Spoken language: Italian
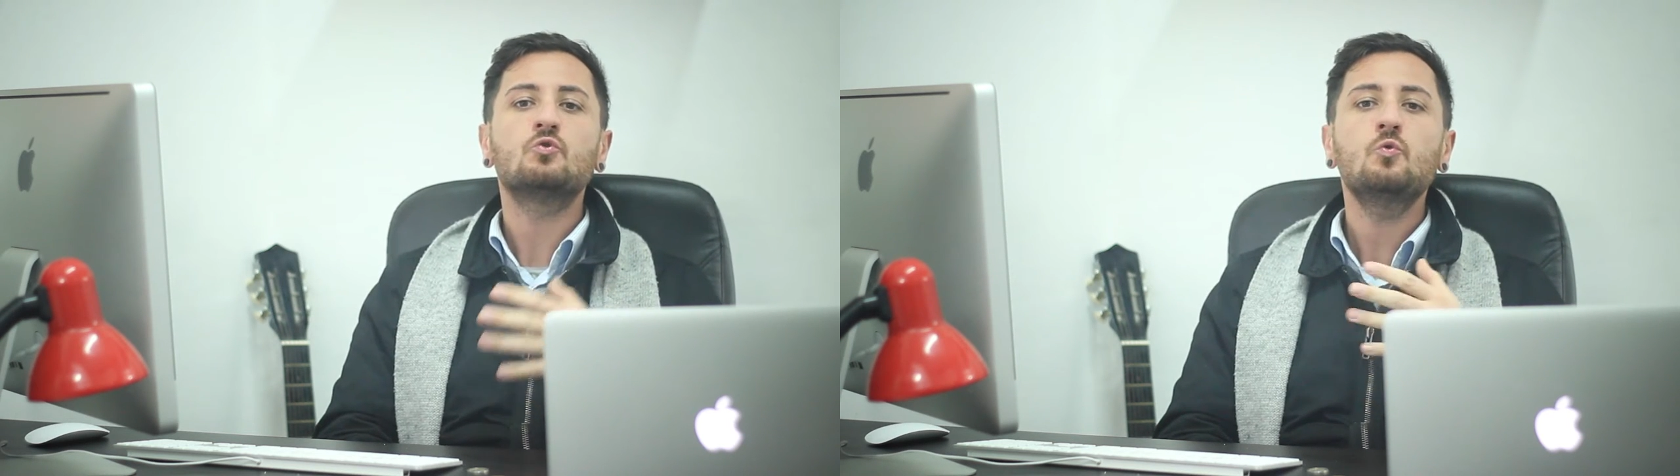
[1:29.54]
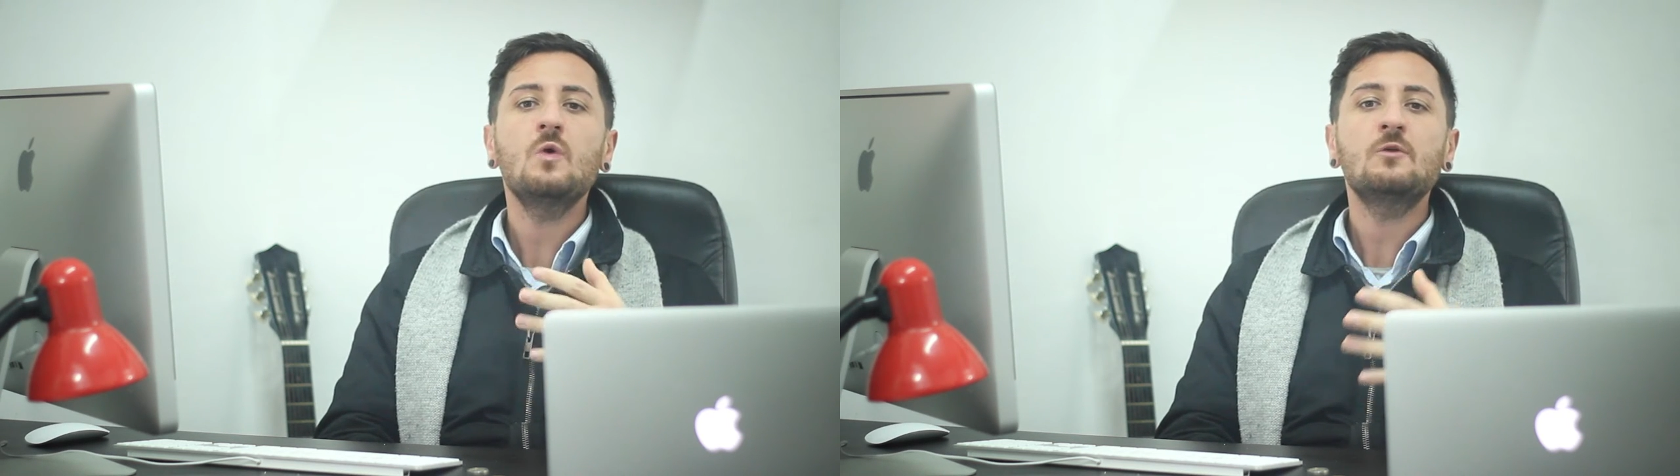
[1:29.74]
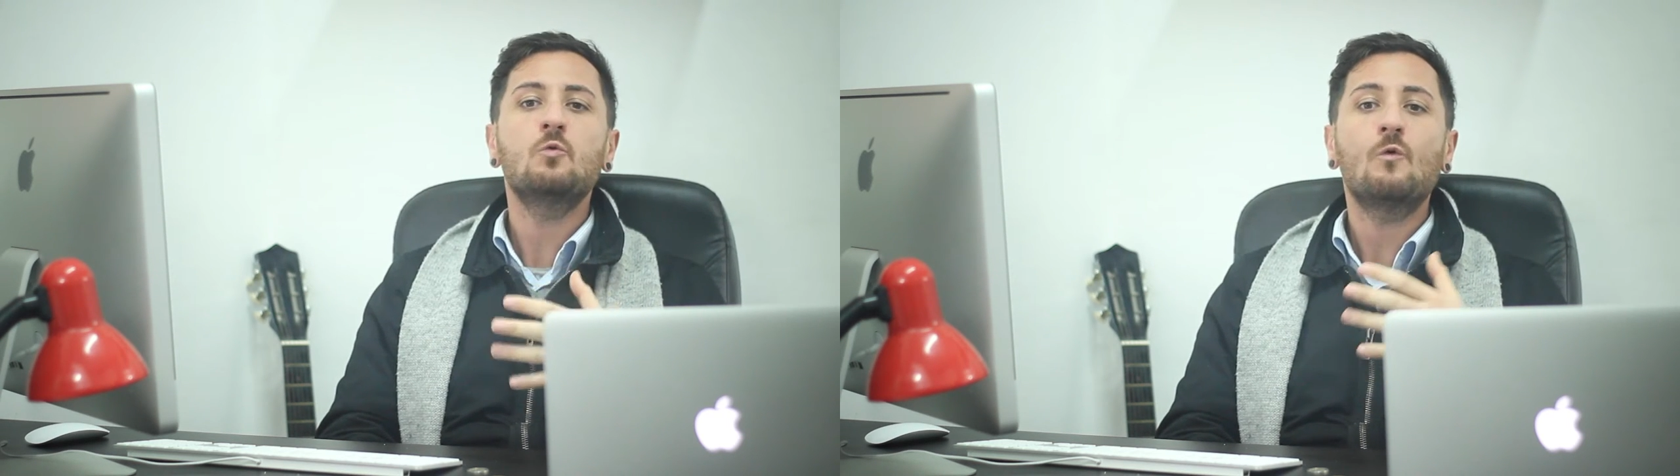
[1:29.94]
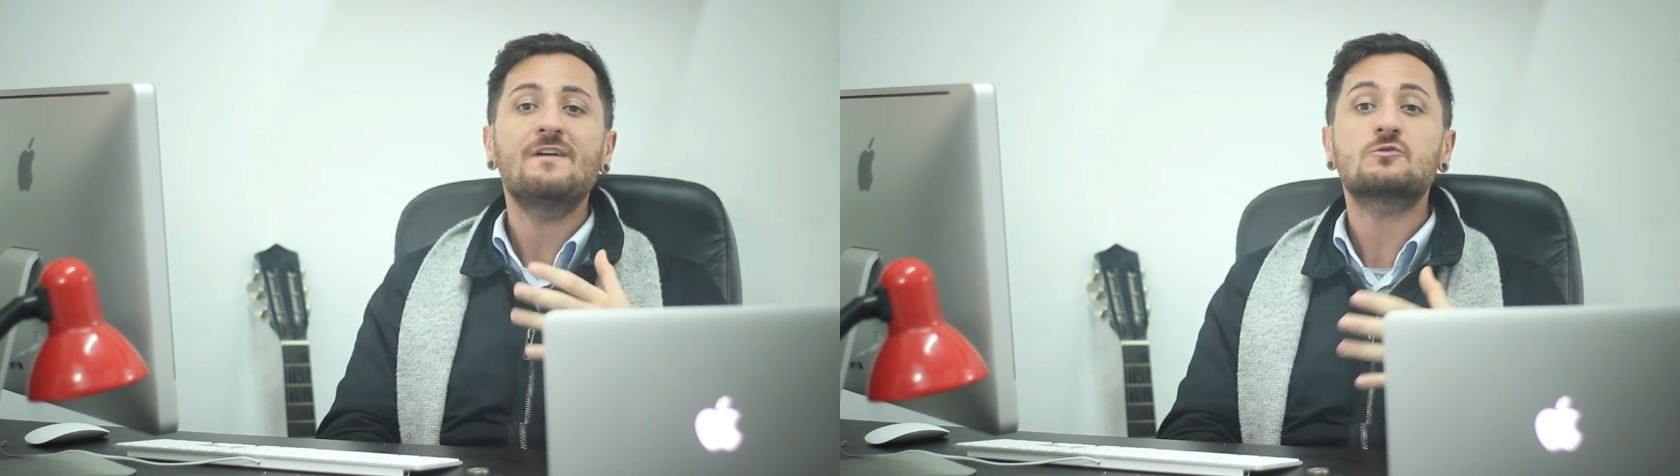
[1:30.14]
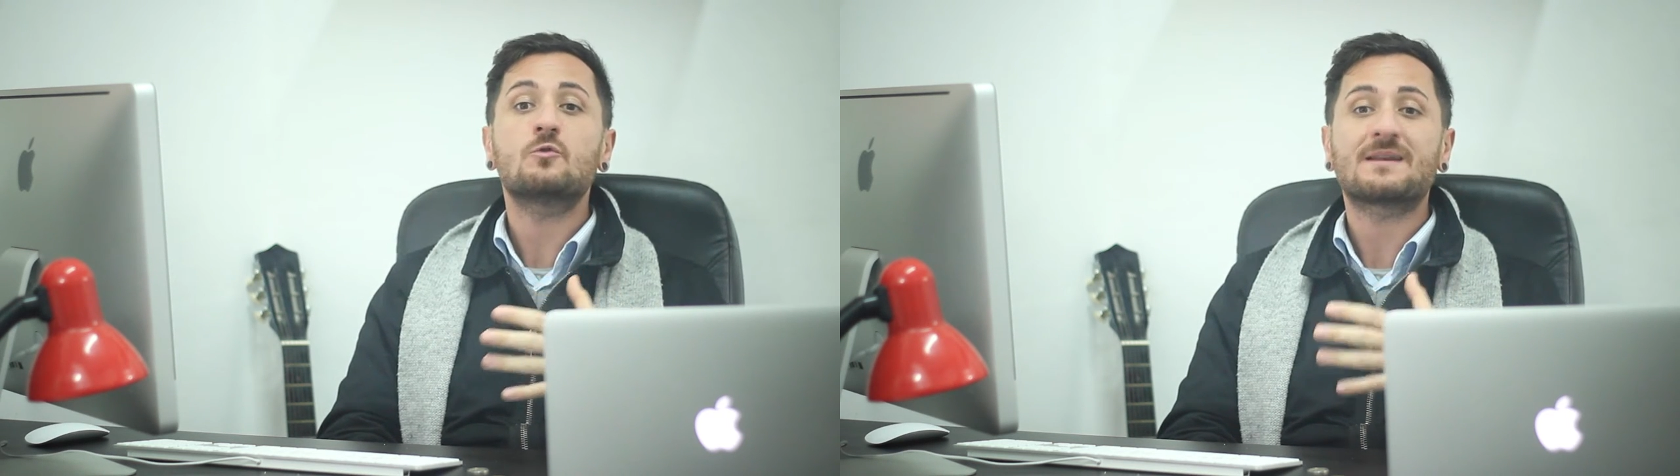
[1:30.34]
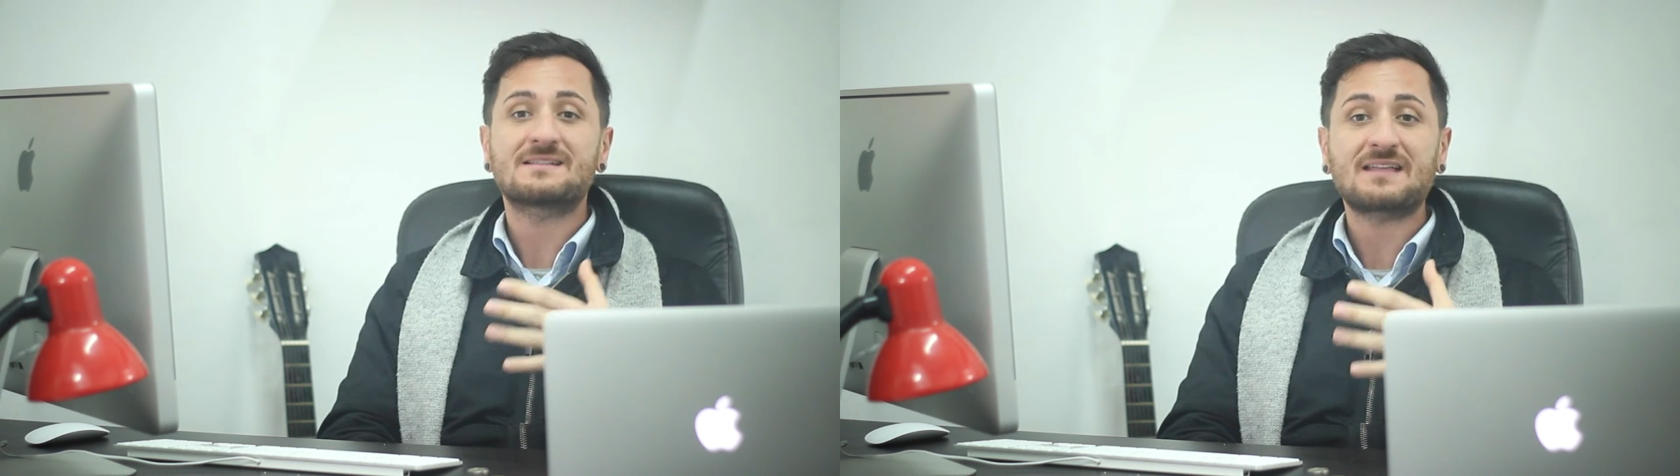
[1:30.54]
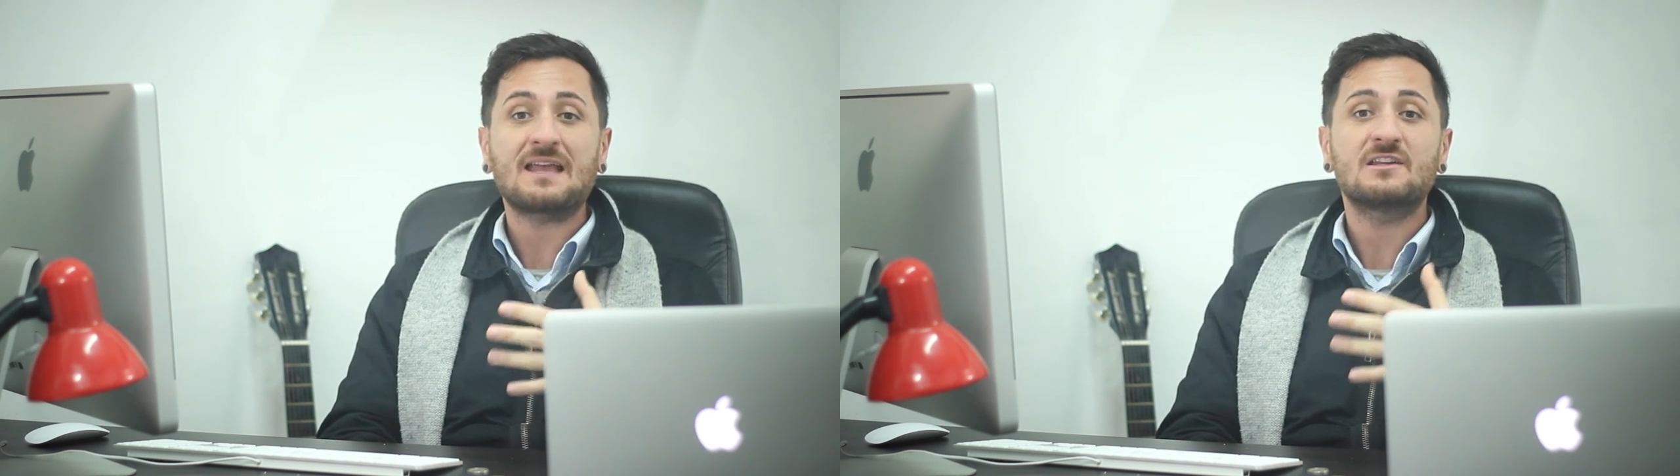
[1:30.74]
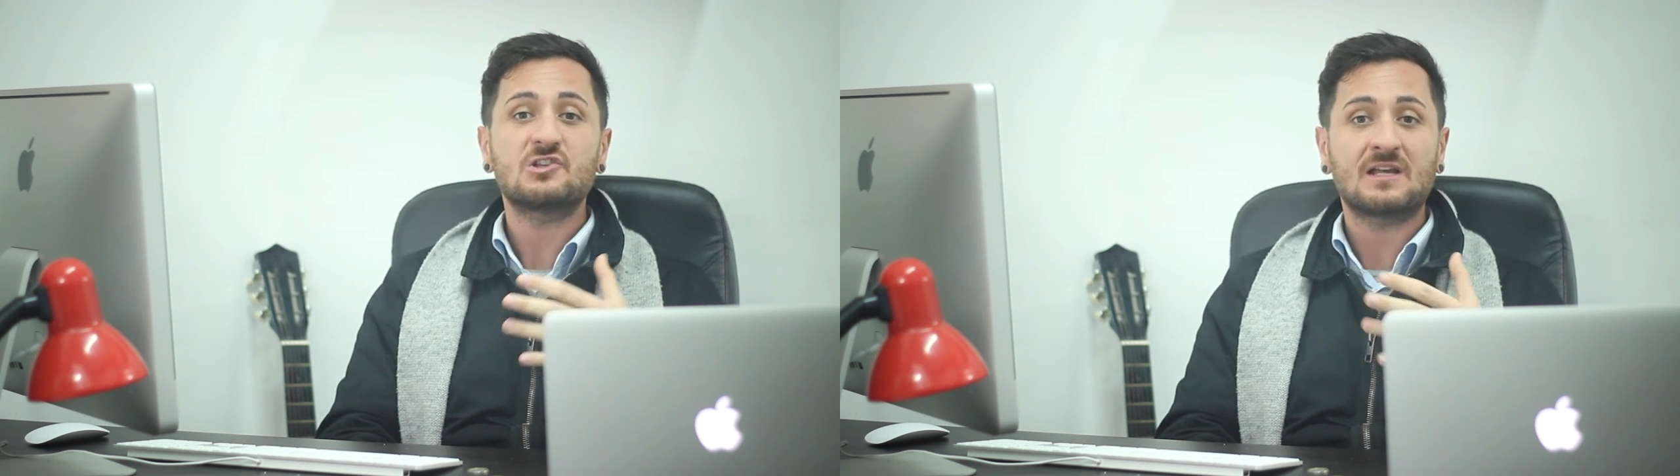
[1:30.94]
due nuove
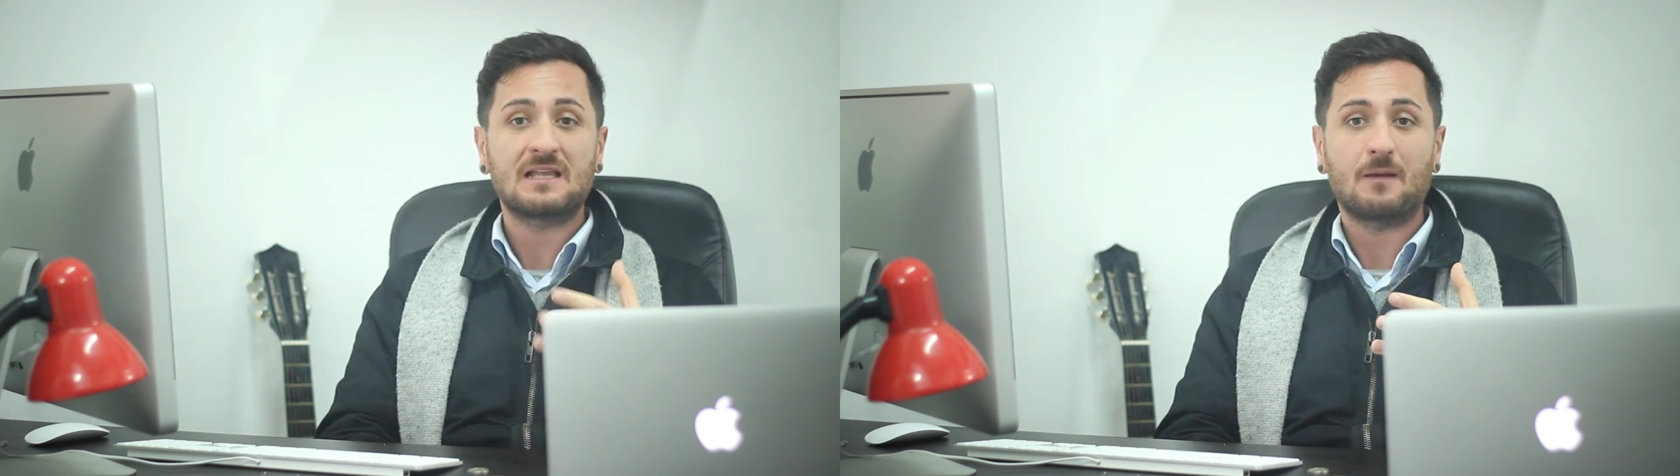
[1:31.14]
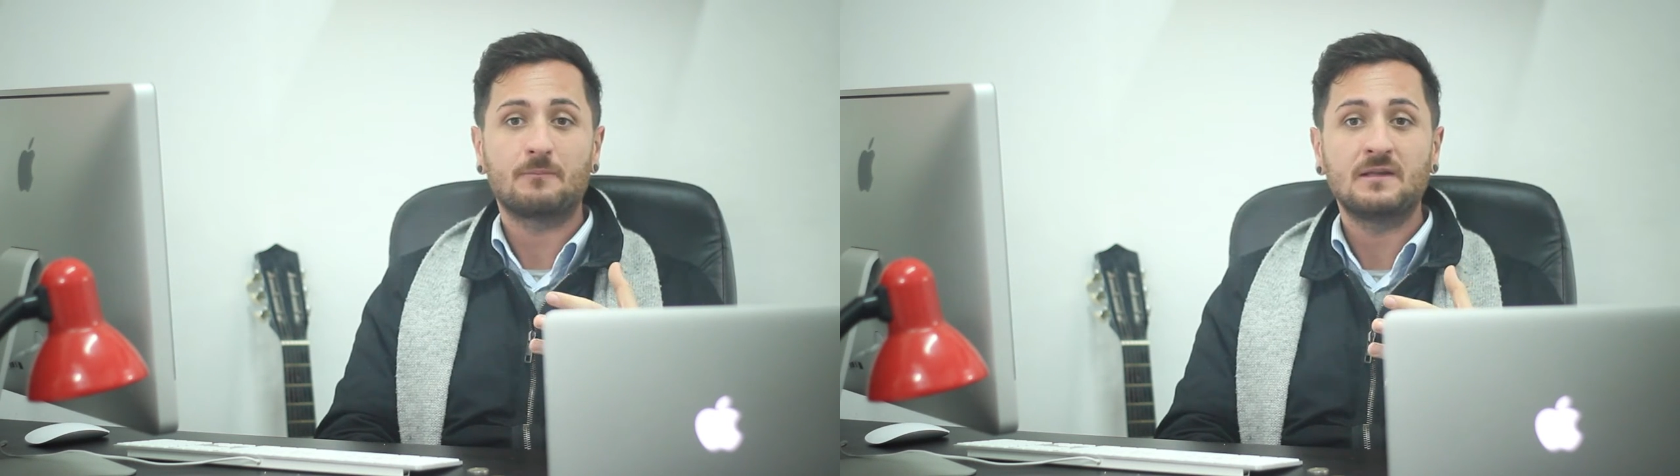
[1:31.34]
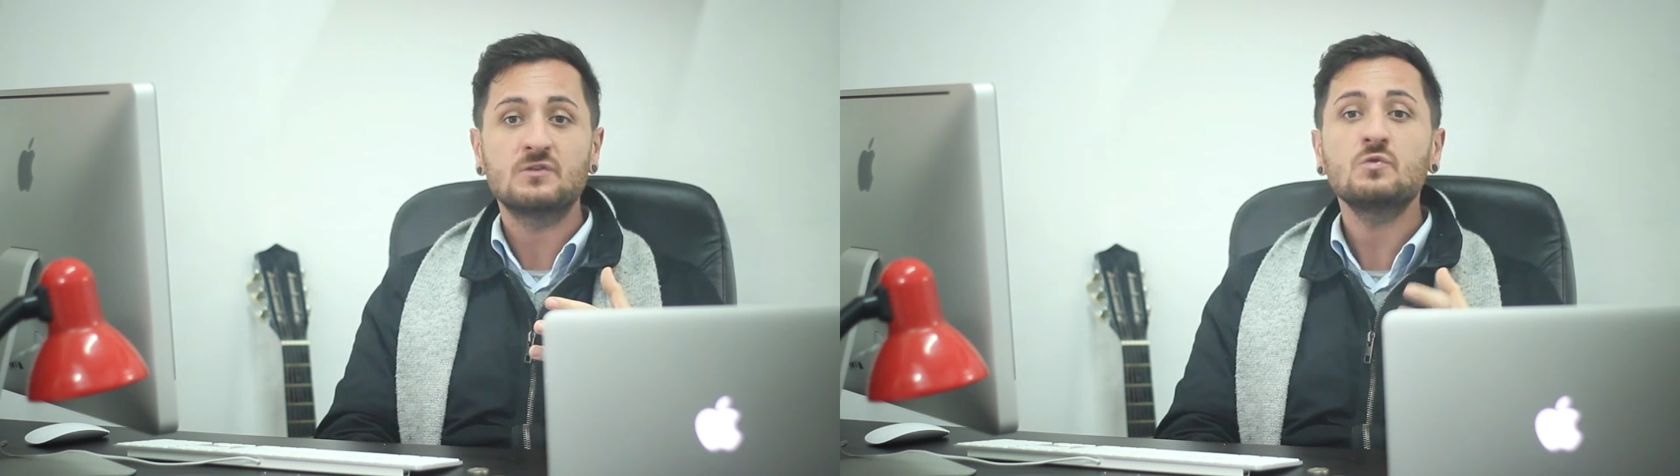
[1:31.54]
superstrade ciclabili